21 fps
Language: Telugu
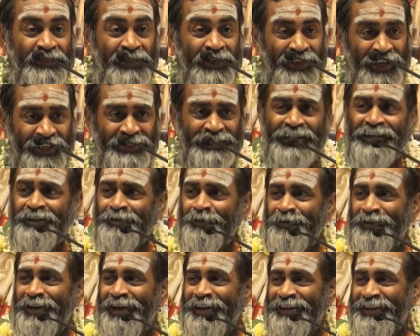రసికత
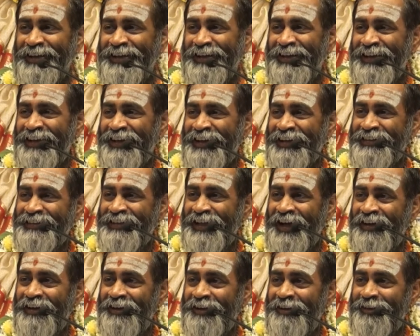ఉండాలి
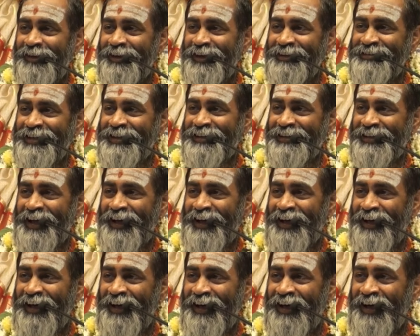దేని ఎందు రసికత
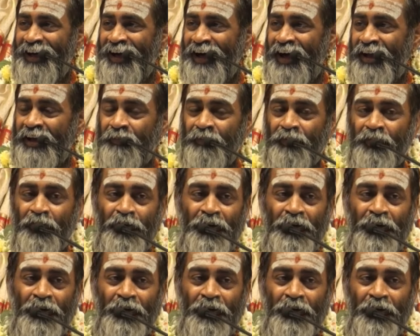ఆనందం